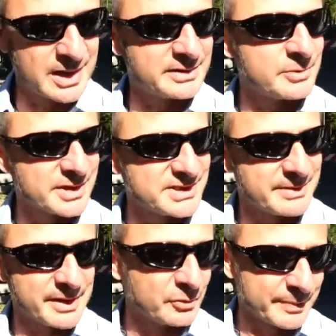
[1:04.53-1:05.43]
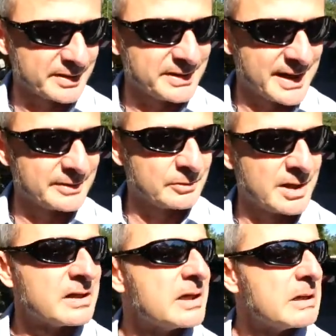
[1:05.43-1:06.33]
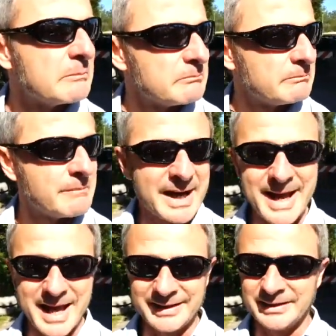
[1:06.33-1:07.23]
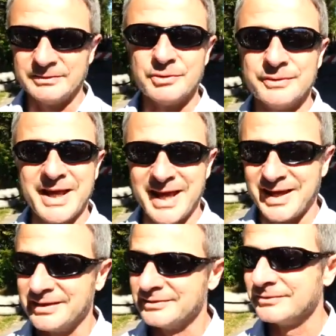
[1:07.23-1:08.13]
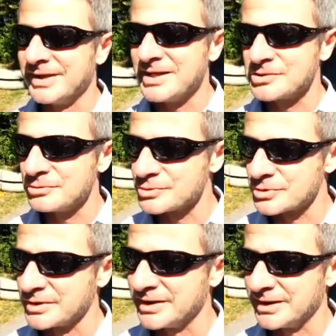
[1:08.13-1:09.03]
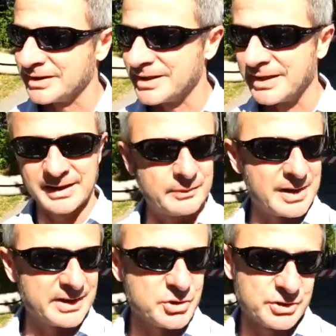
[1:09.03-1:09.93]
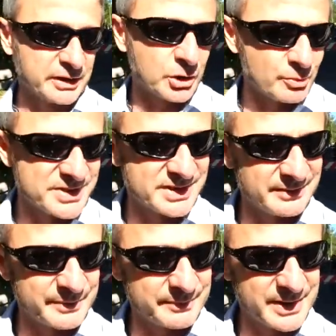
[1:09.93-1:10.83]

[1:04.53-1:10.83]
la democrazia ma non praticandola magari non è, non è escluso che, che crei qualche incidente come sempre